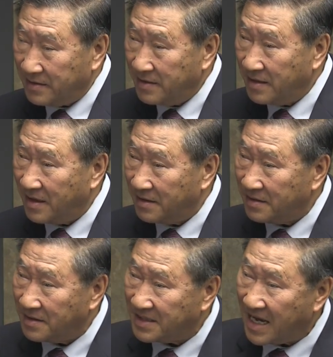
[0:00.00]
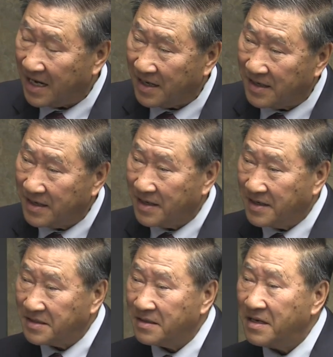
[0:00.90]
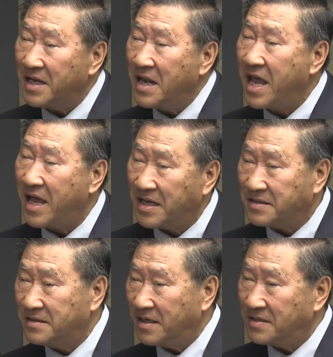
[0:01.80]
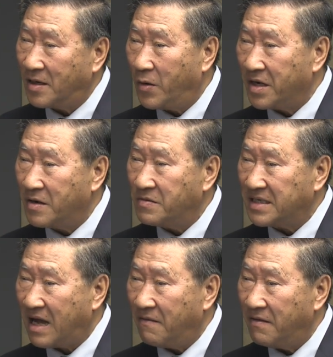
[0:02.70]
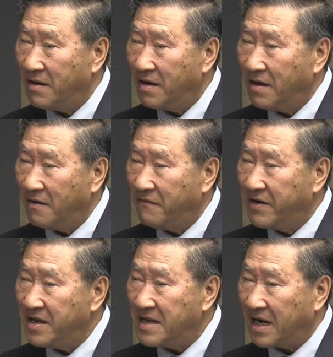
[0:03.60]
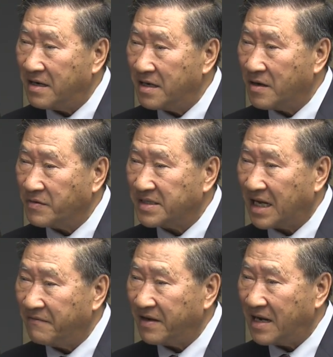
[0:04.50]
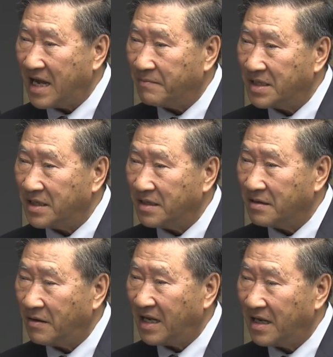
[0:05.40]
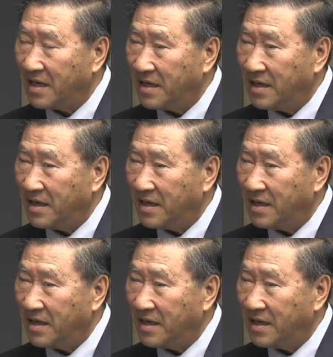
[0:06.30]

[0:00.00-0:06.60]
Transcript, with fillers: thưa đức cha cái sự liên hệ giữa giáo hội công giáo với nhà nước cộng sản việt nam thì có lẽ